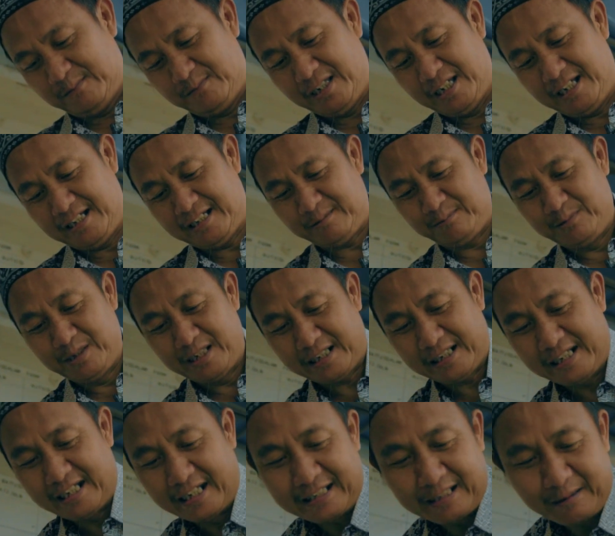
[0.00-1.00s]
Diikat biar
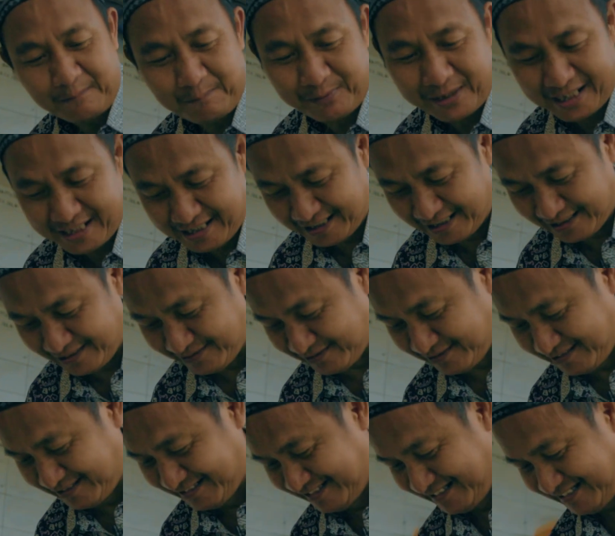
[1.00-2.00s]
kelihatan fresh gitu,
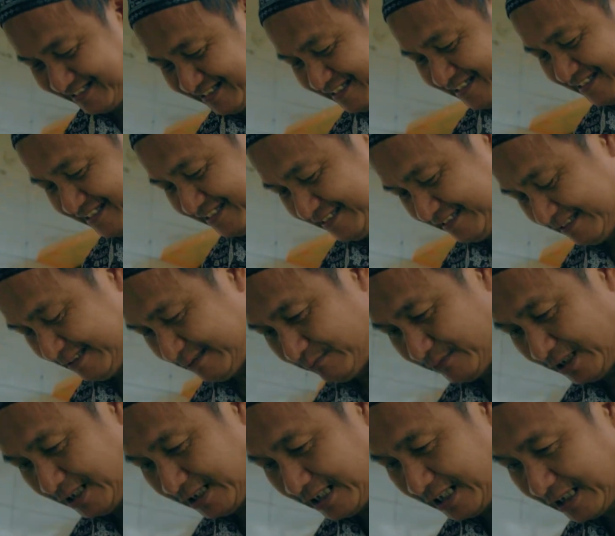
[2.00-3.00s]

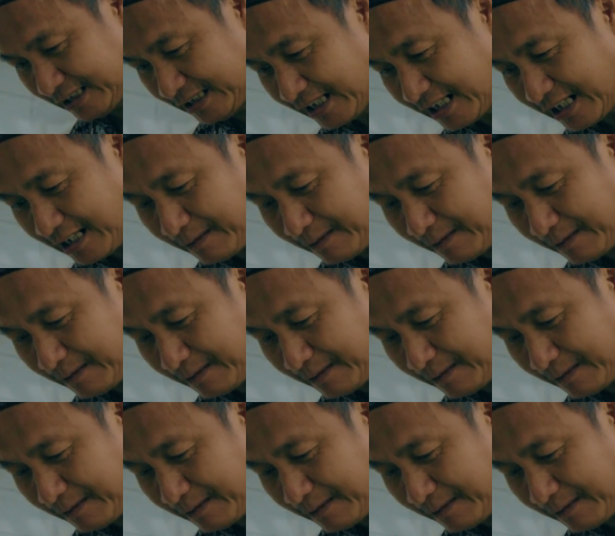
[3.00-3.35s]
biar kelihatan